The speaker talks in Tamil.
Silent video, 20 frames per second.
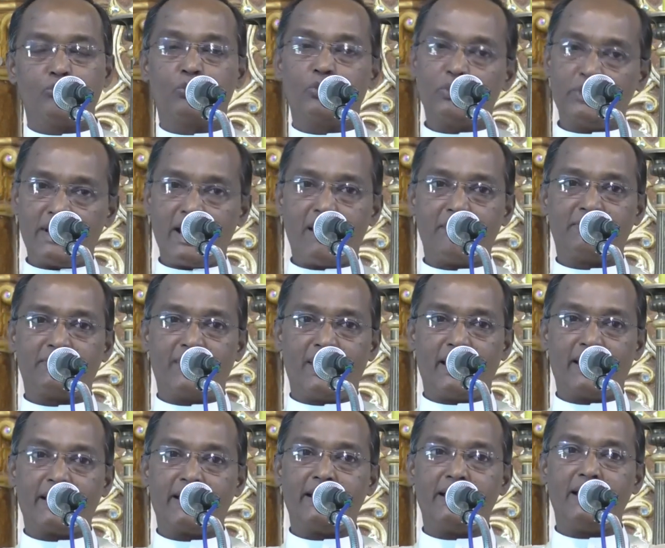
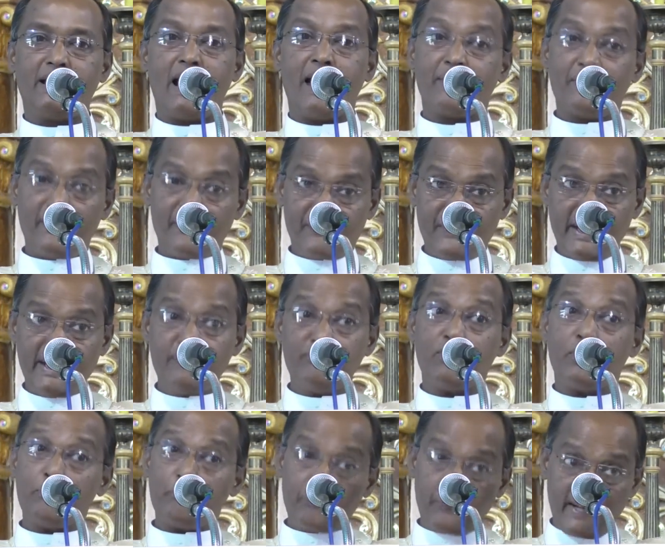மூன்றாவதாக அந்த
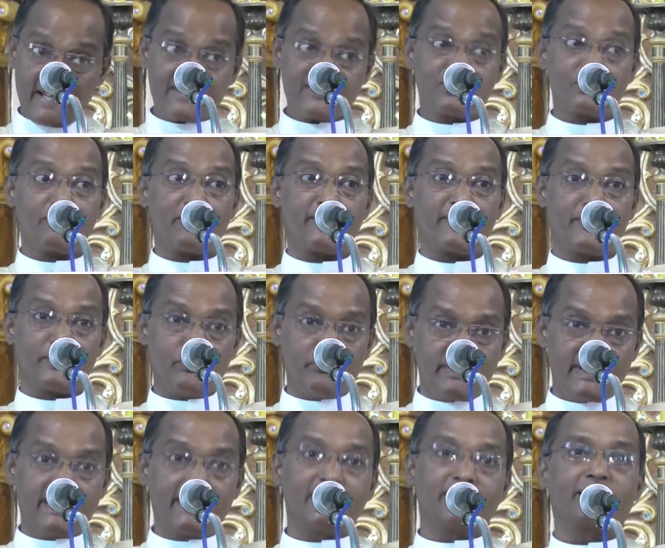தெய்வம்
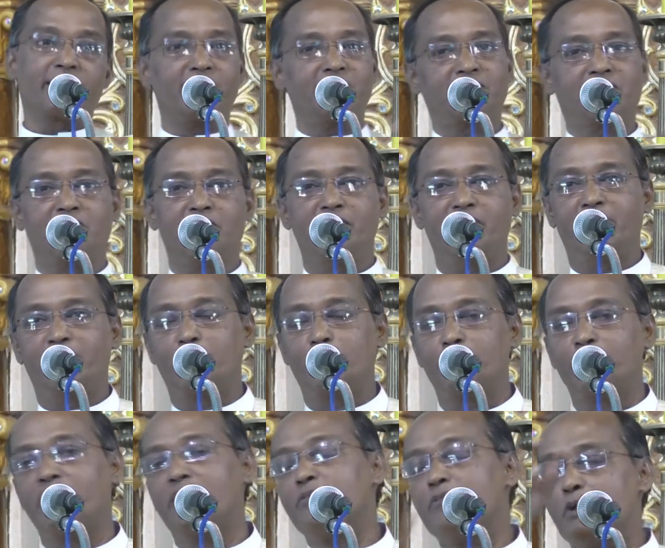பேசுவதையும் நீங்கள் கேட்க
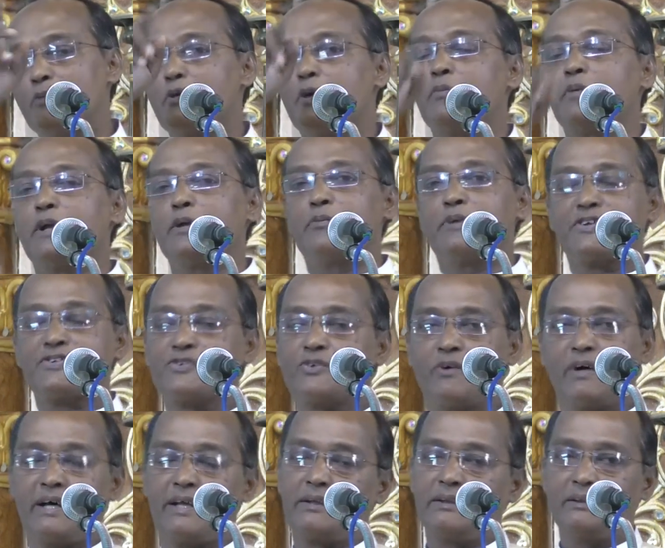வேண்டும் தெய்வம் எப்படி
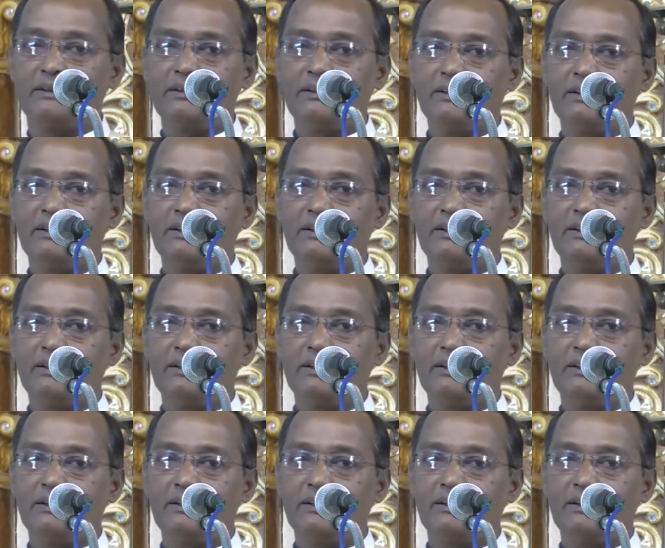பேசுவார்